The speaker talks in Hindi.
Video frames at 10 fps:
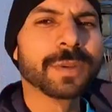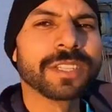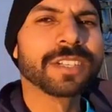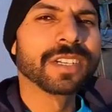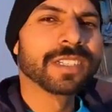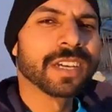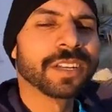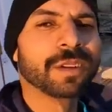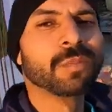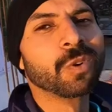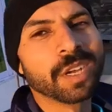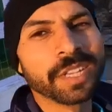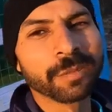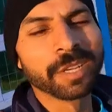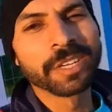इस बार जंगल जाने का
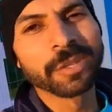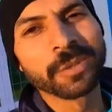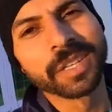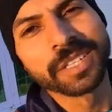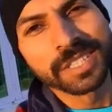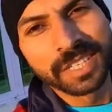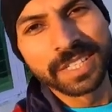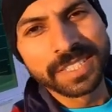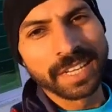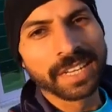मौका नहीं मिला क्योंकि अगर जंगल